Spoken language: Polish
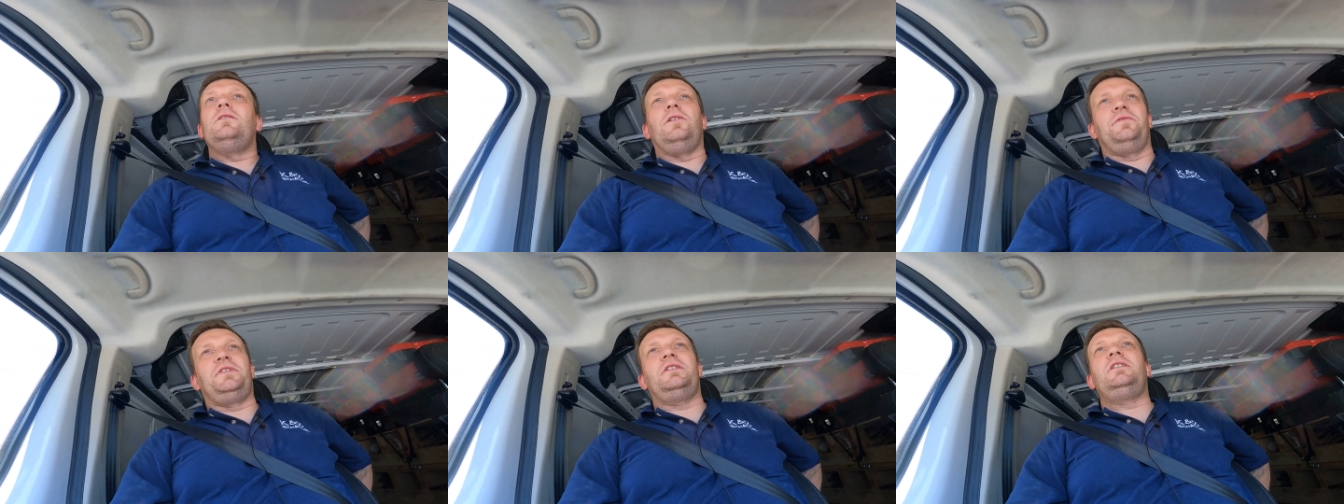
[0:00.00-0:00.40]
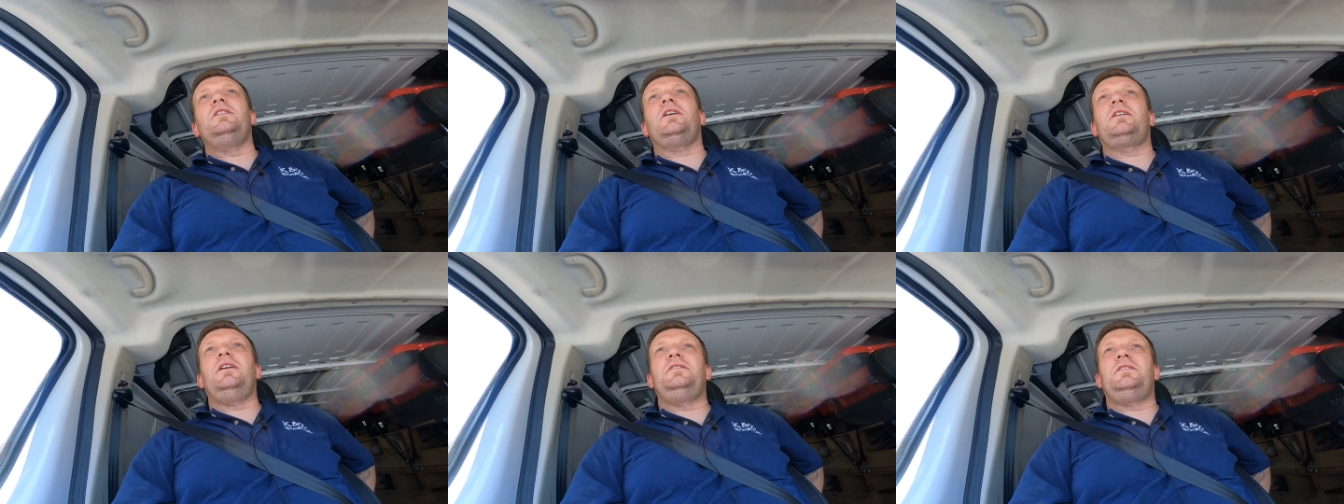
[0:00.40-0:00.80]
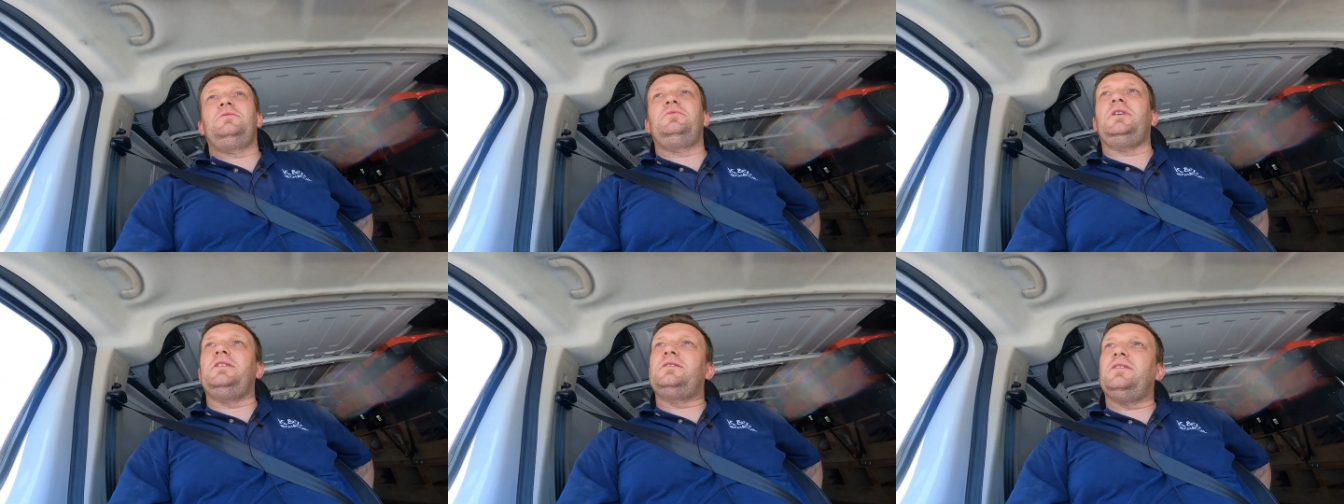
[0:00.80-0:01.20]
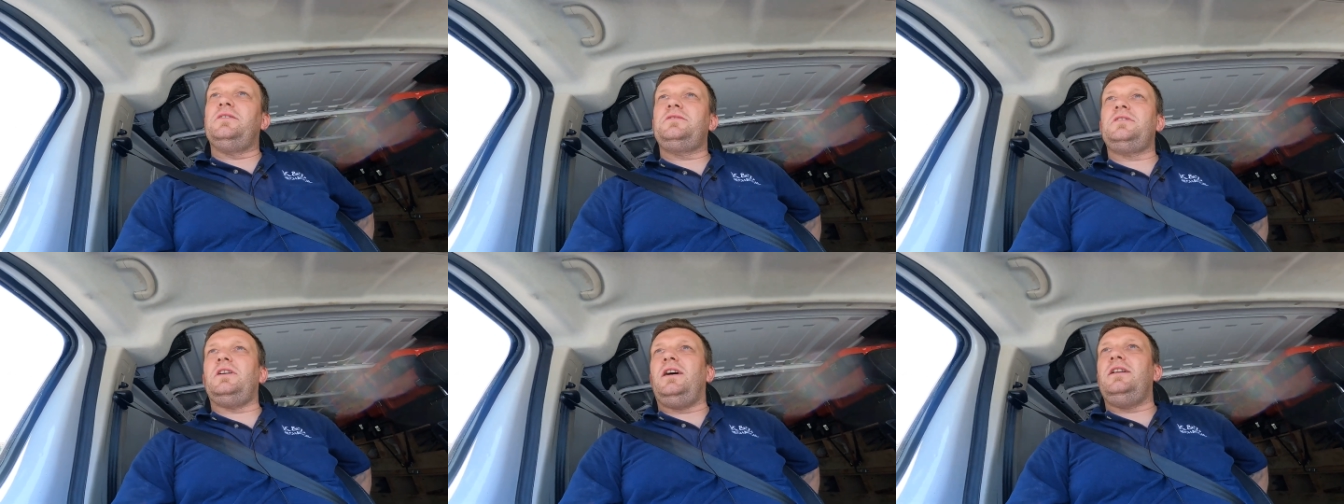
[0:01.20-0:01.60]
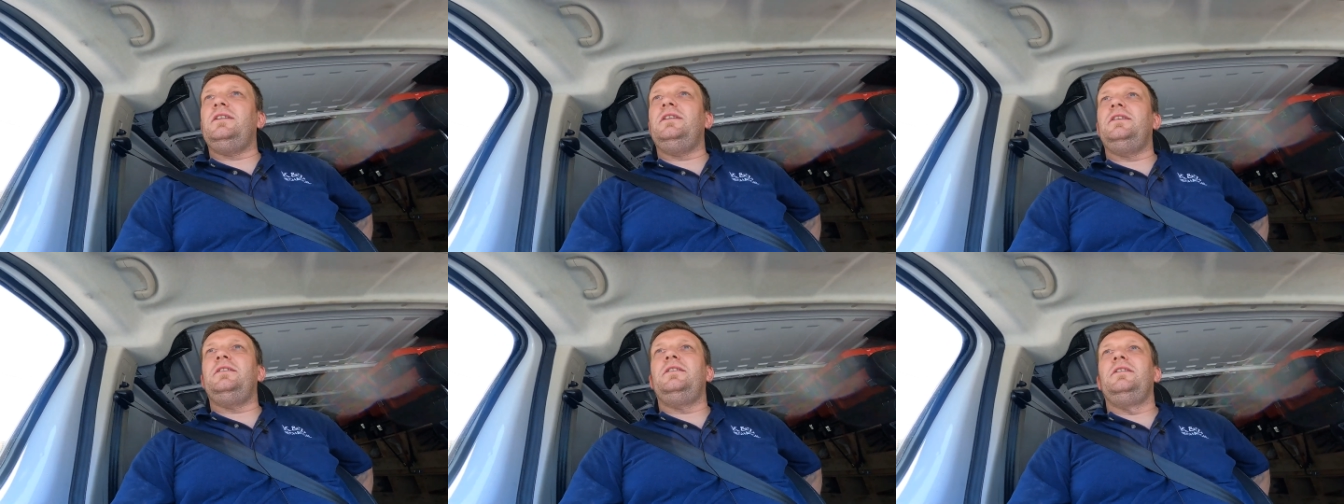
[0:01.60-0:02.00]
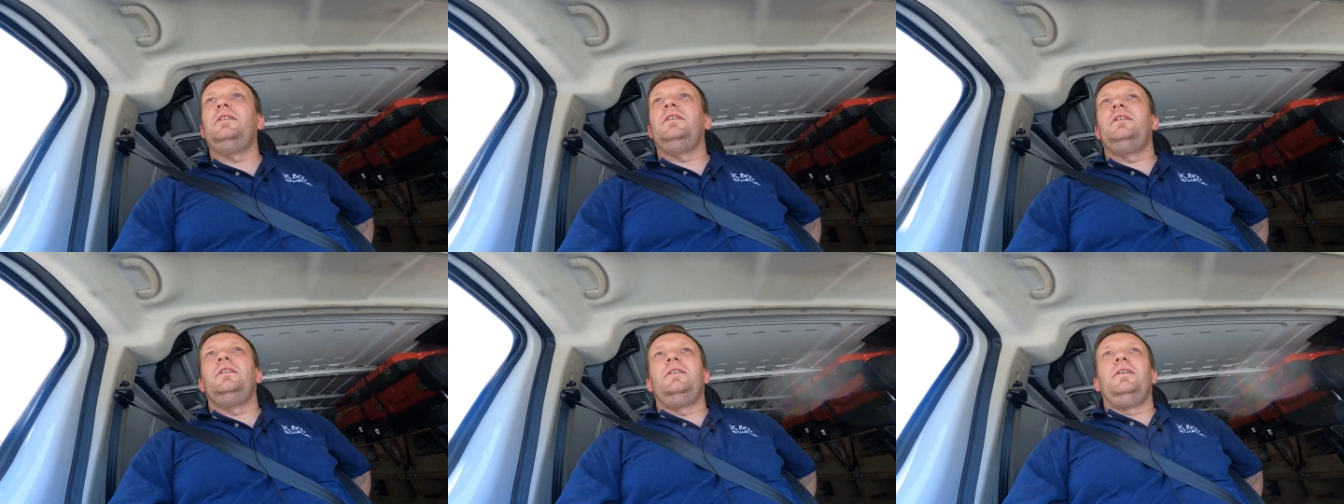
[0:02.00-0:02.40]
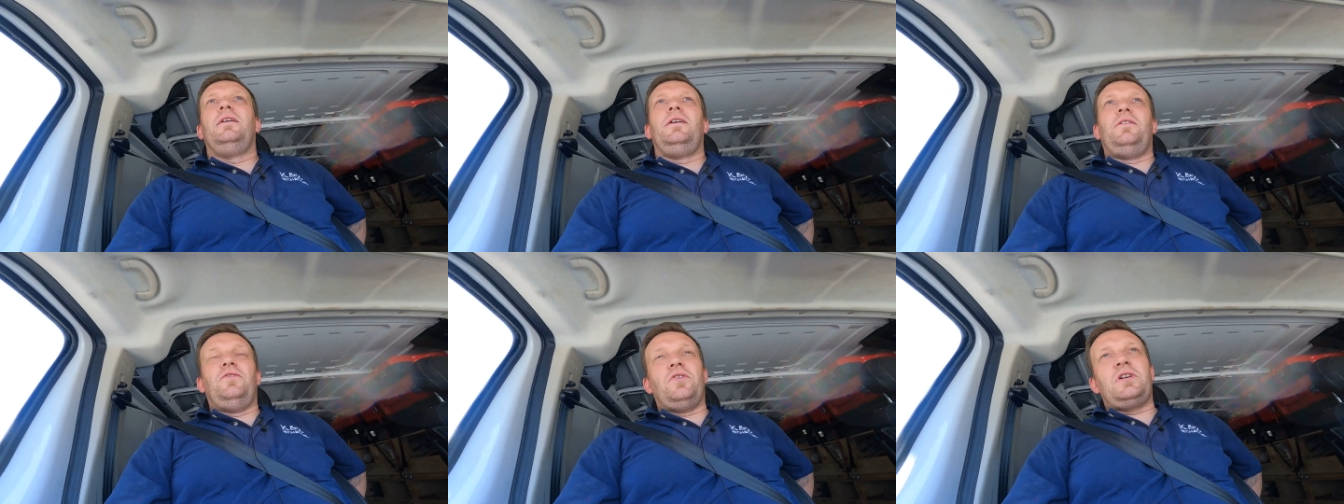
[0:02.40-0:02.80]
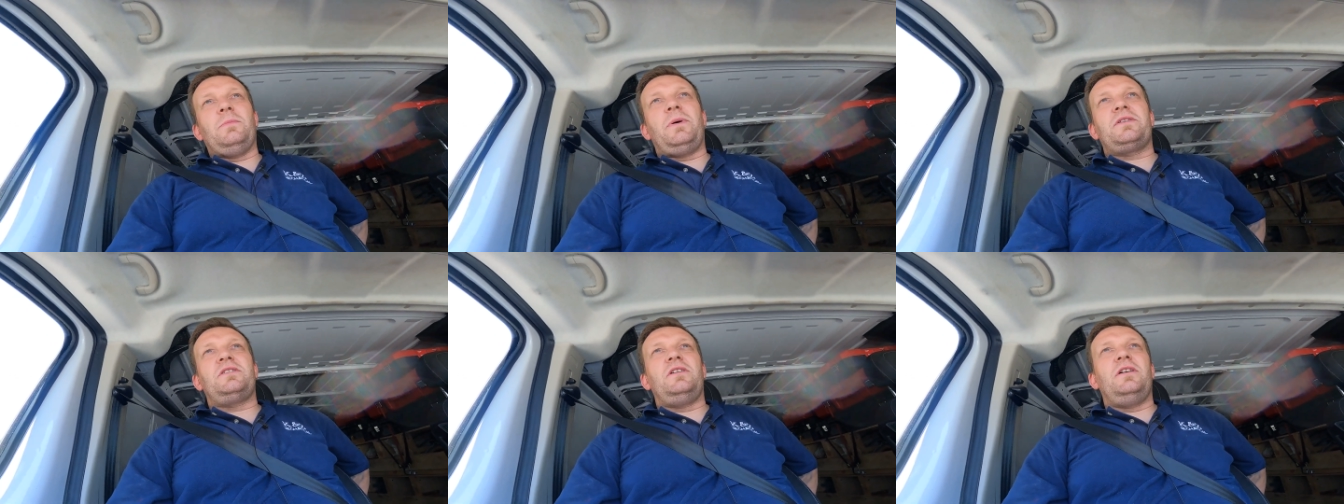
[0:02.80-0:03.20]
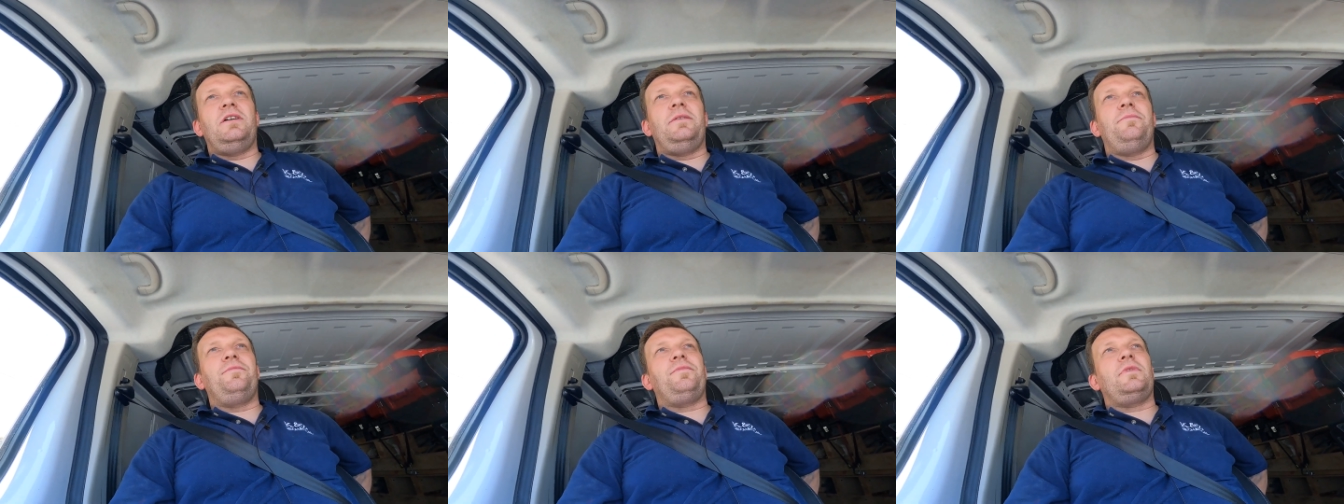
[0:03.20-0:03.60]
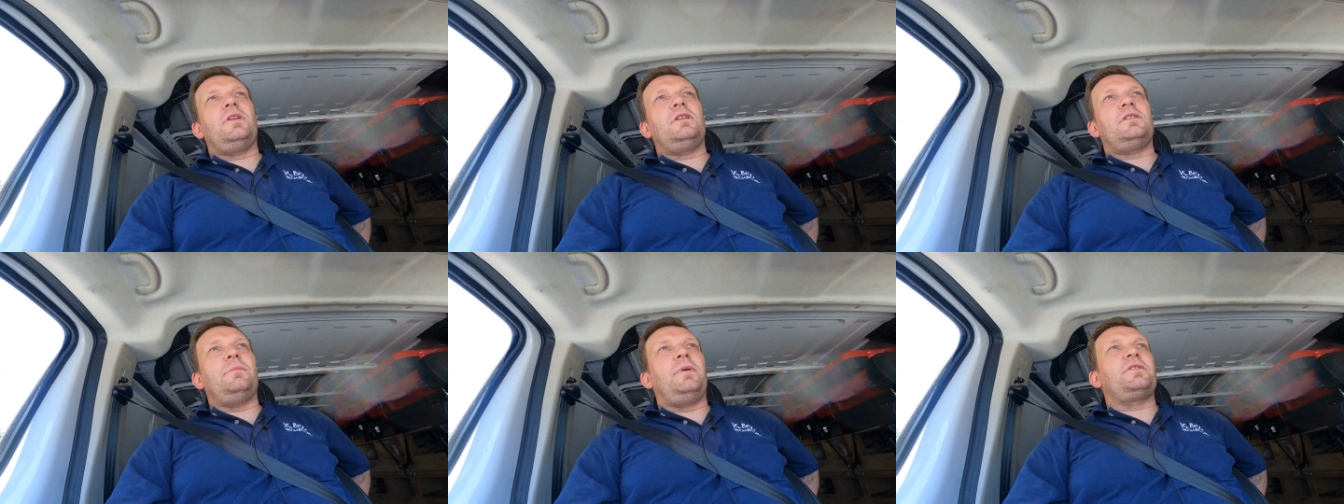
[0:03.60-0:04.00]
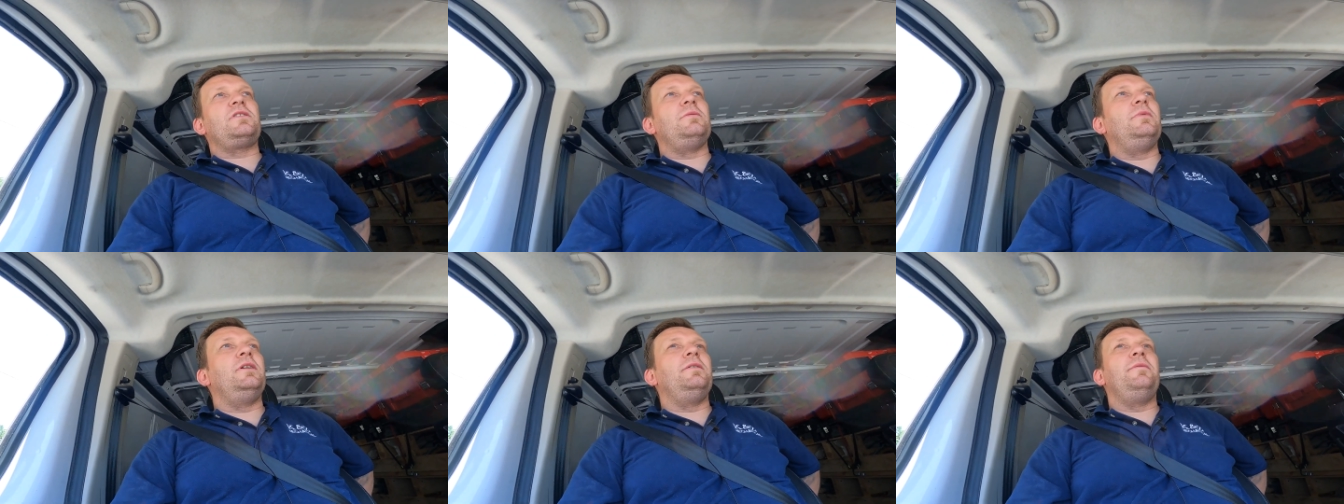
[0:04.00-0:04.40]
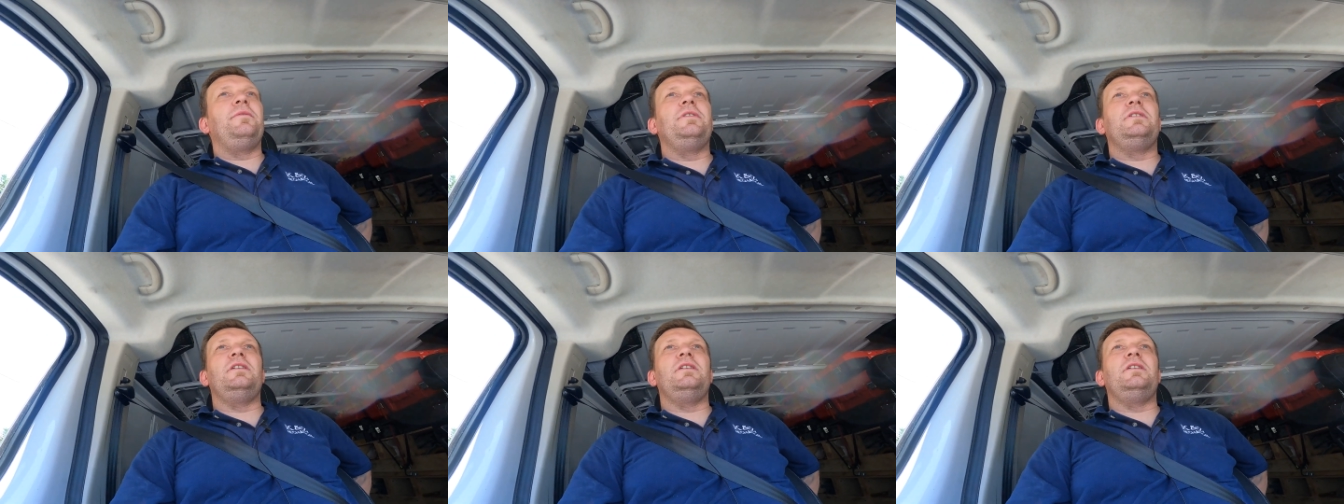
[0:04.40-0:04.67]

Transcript: to wtedy nakręcę tutaj coś, ale no chyba, że zobaczymy.